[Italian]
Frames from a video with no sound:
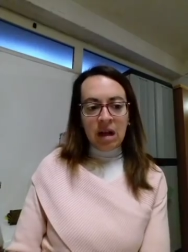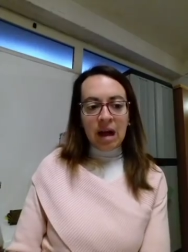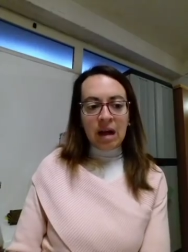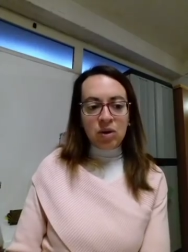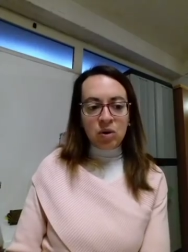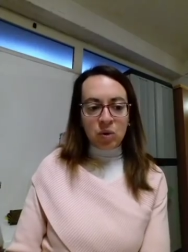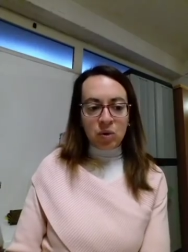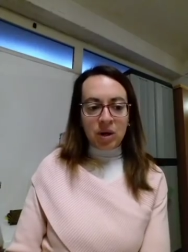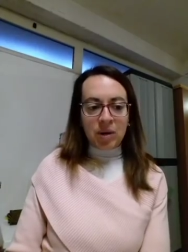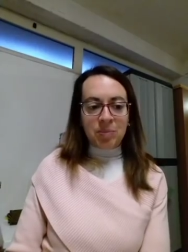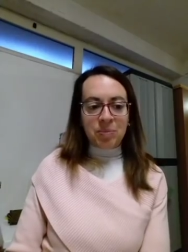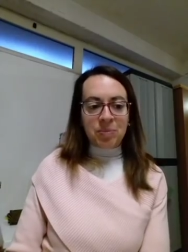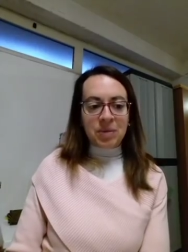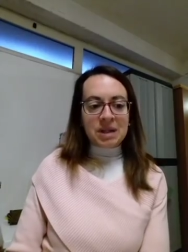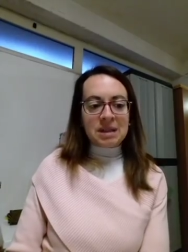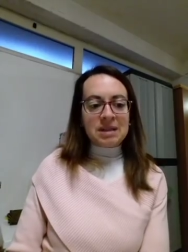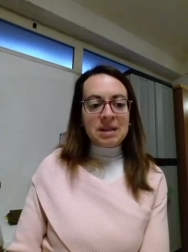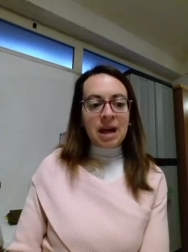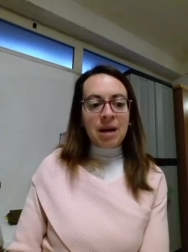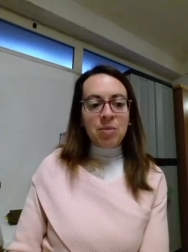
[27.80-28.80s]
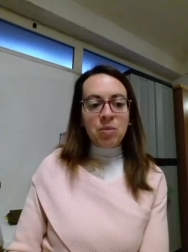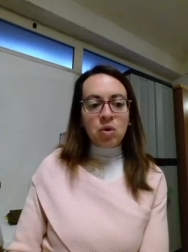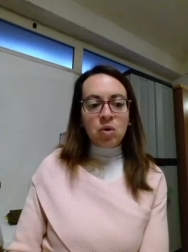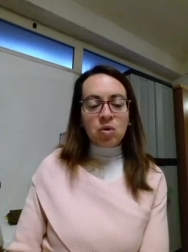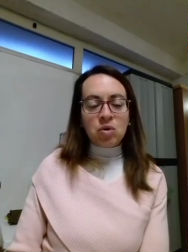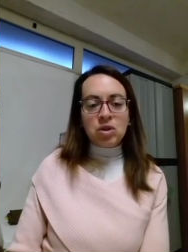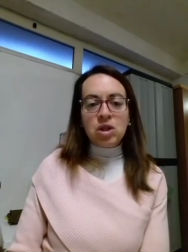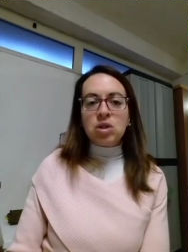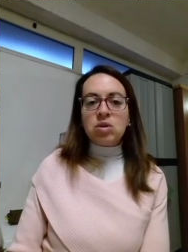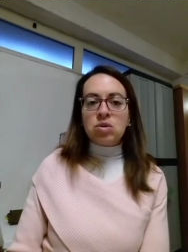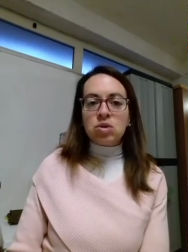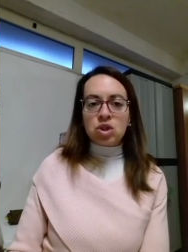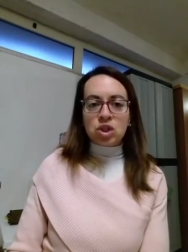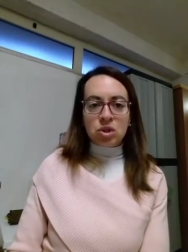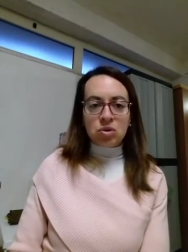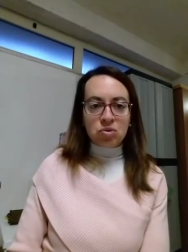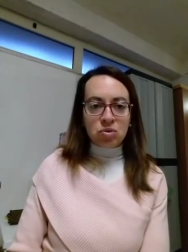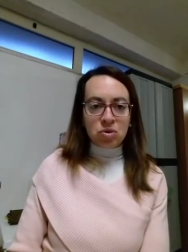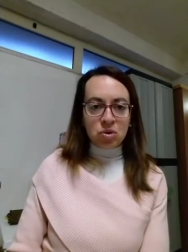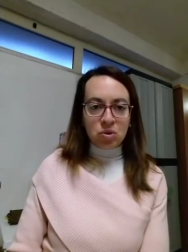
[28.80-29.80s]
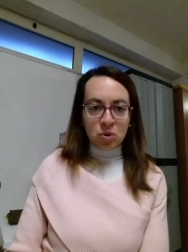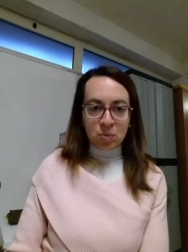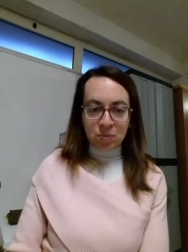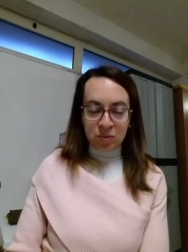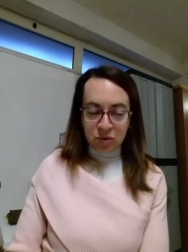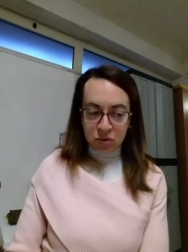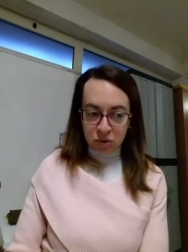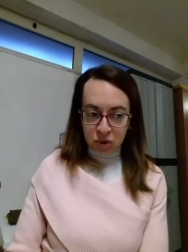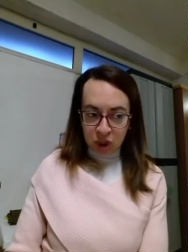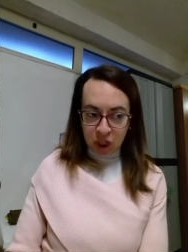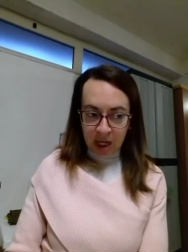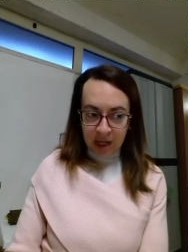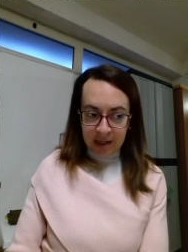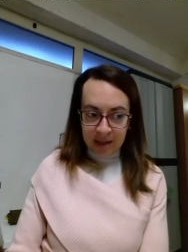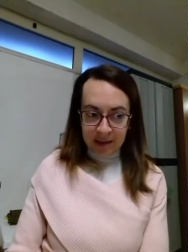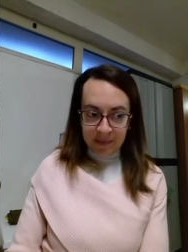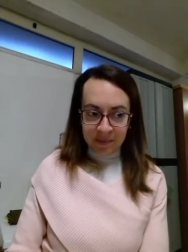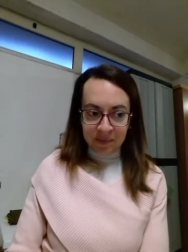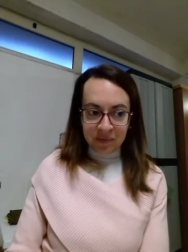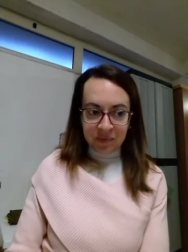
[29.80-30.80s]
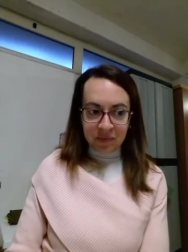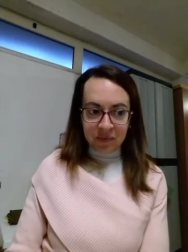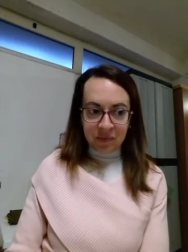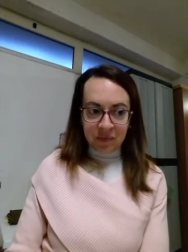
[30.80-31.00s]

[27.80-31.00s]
Allora, partiamo con il concetto di gruppo sociale.